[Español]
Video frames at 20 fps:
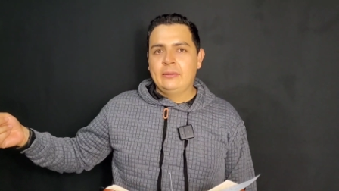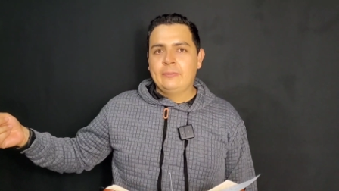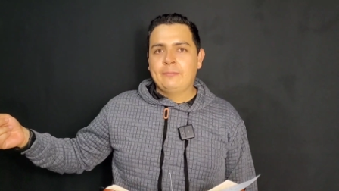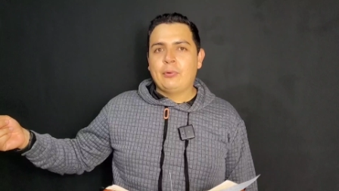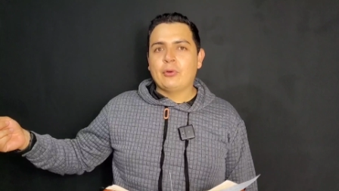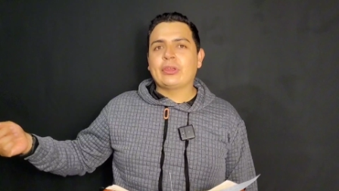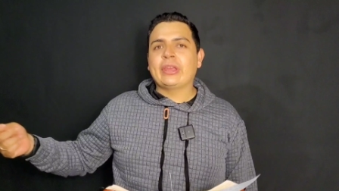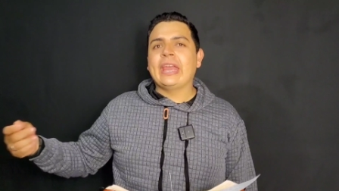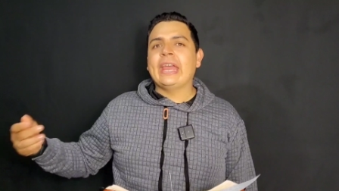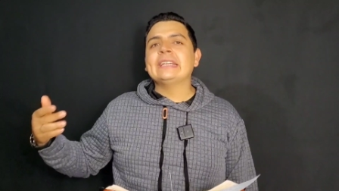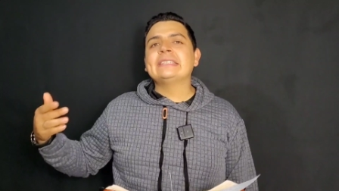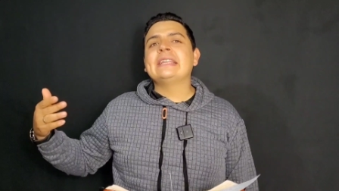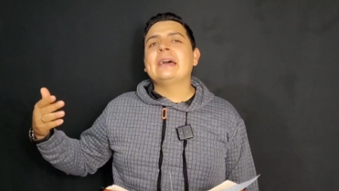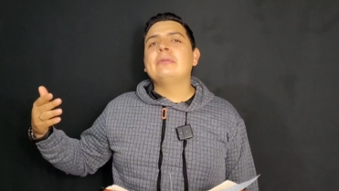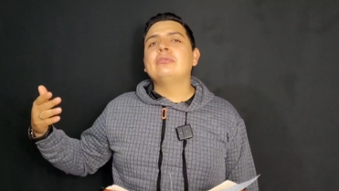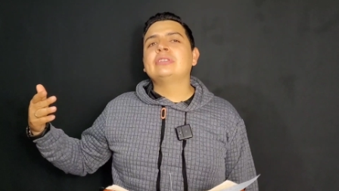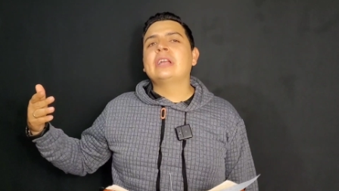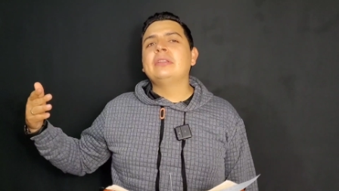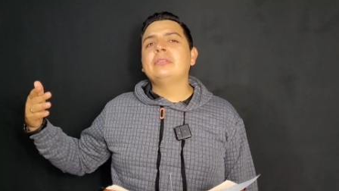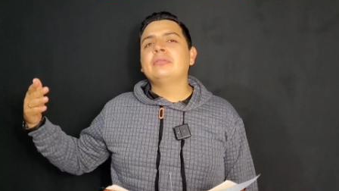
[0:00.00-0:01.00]
¿Por qué está
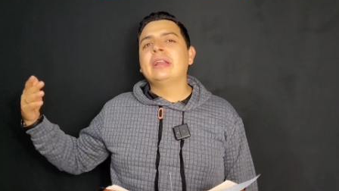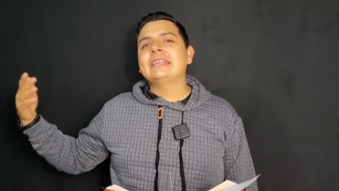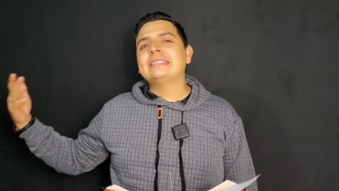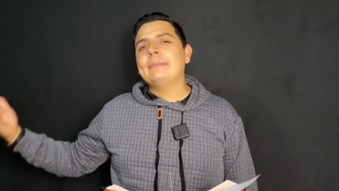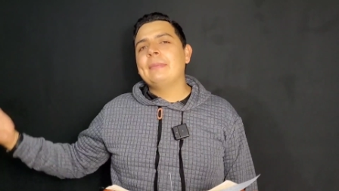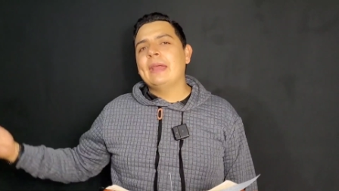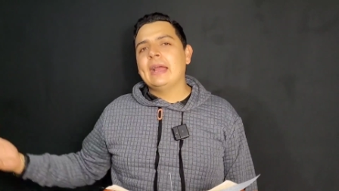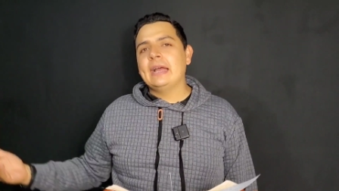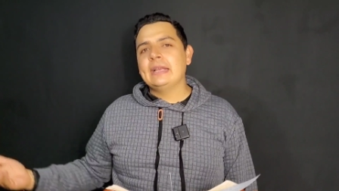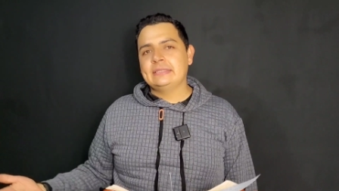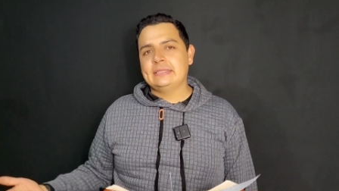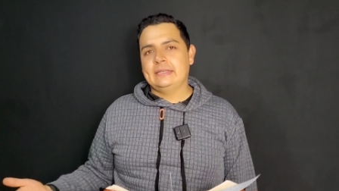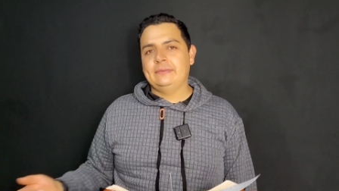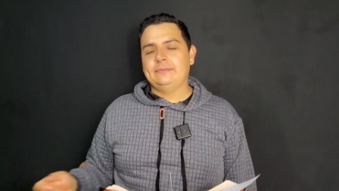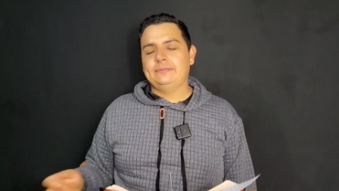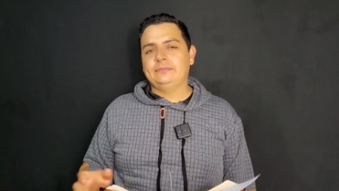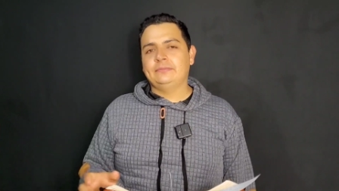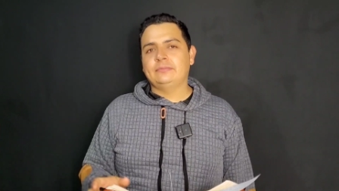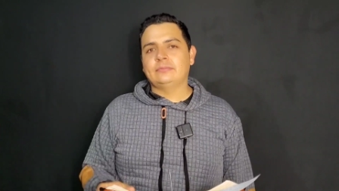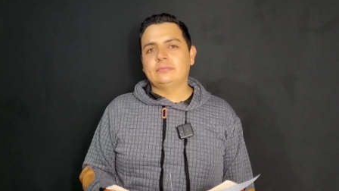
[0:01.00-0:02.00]
buscando una
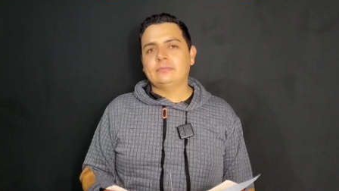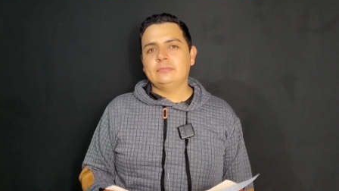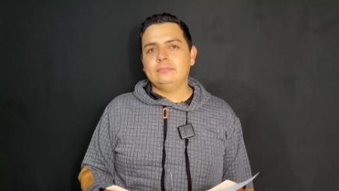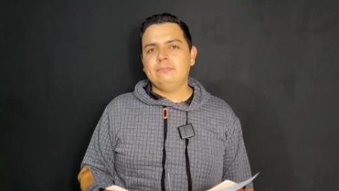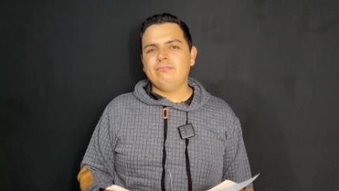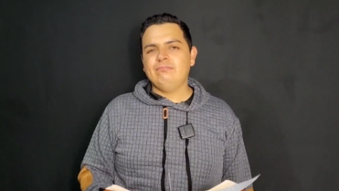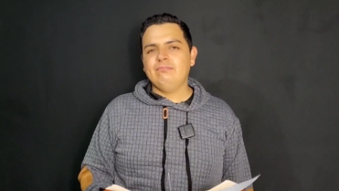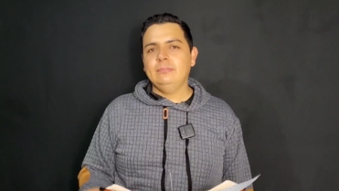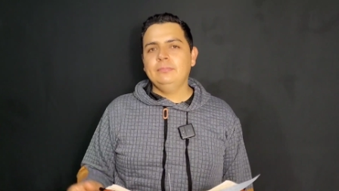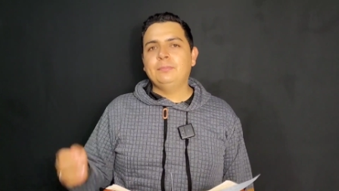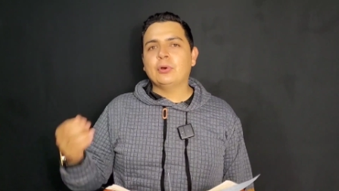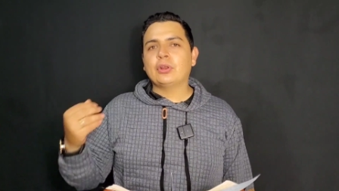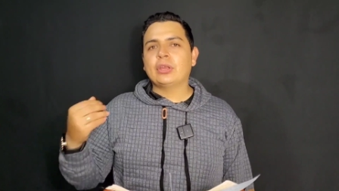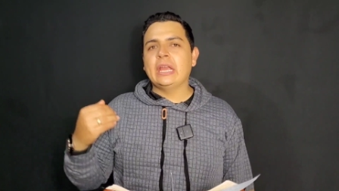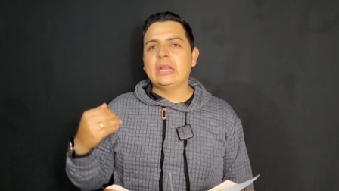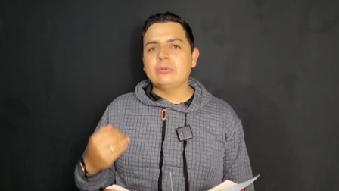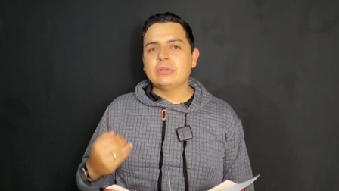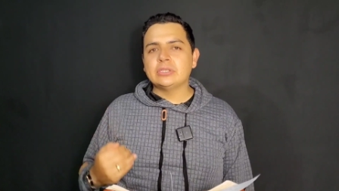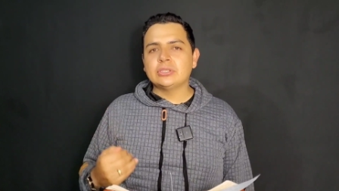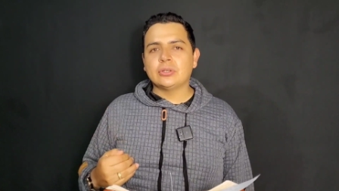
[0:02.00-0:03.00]
semejanza? Porque
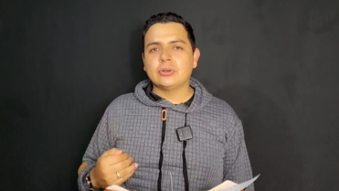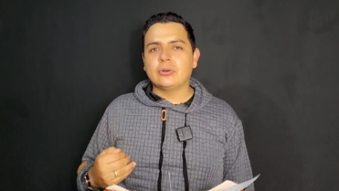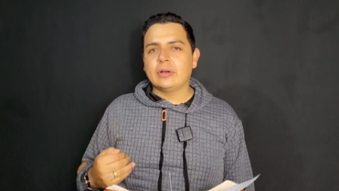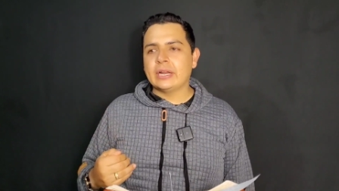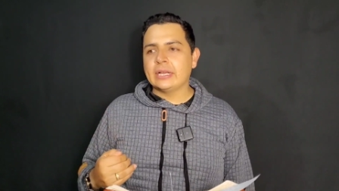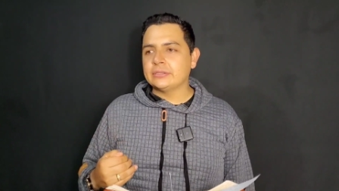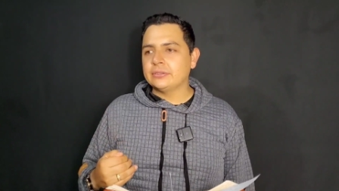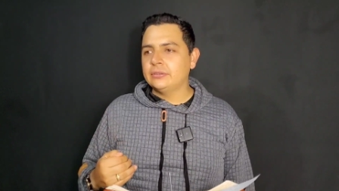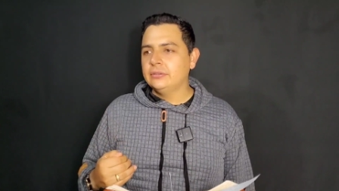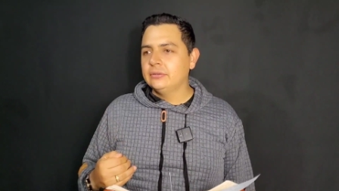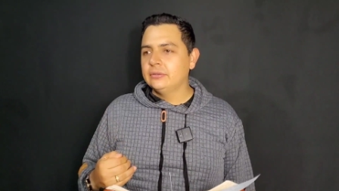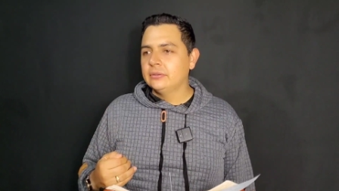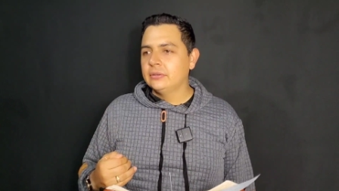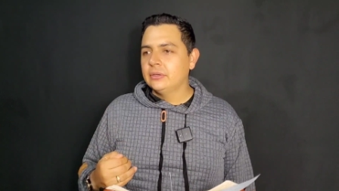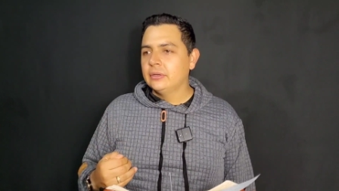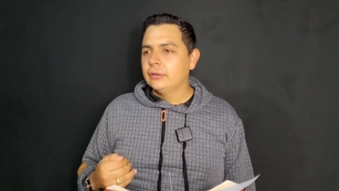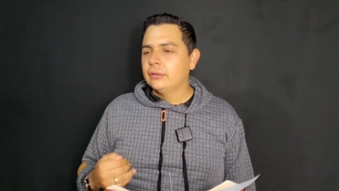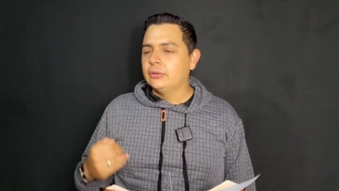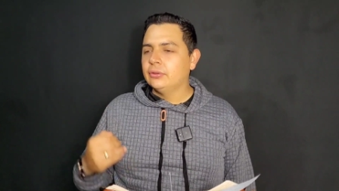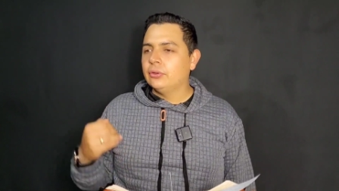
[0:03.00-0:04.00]
en nuestro corazón
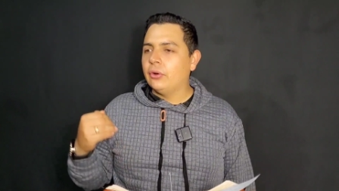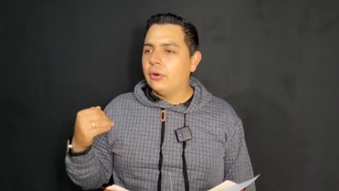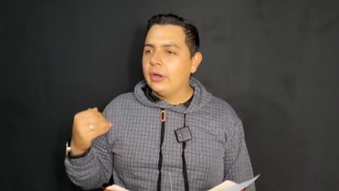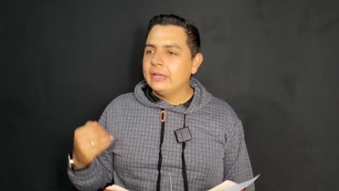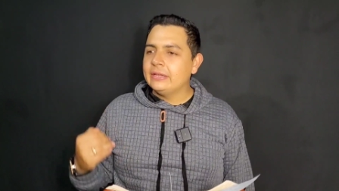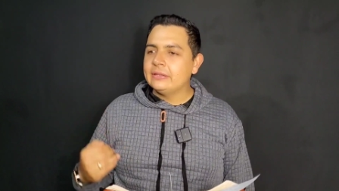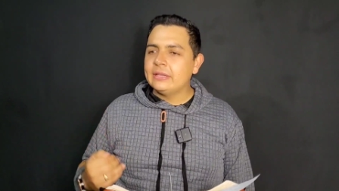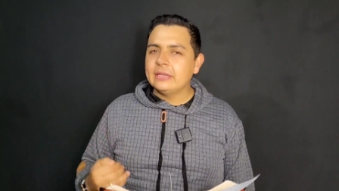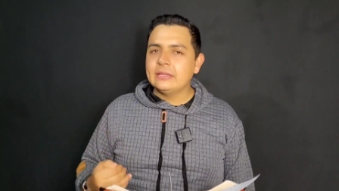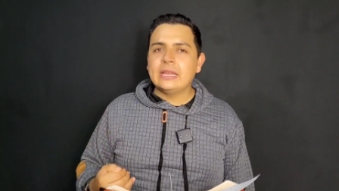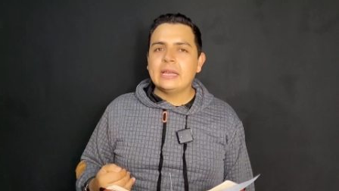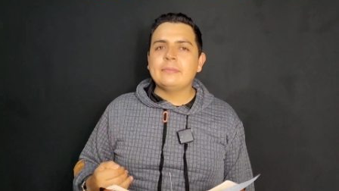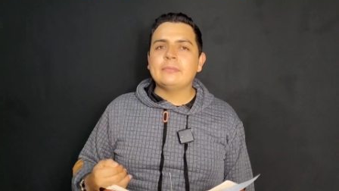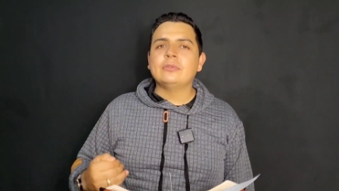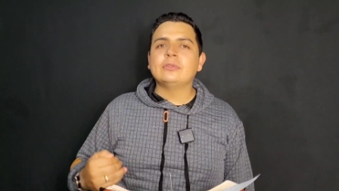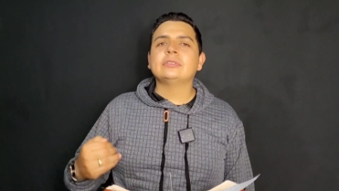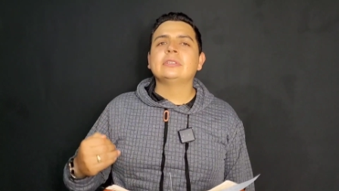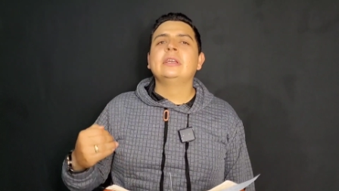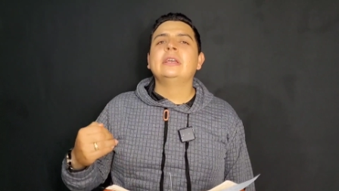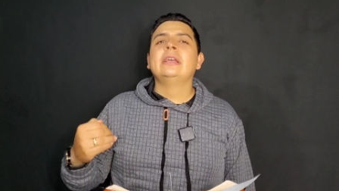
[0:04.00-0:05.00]
no
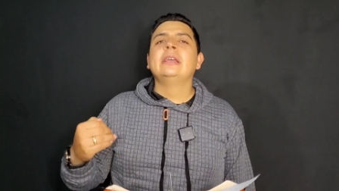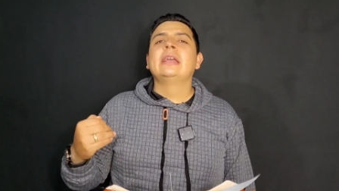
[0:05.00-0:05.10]
entendemos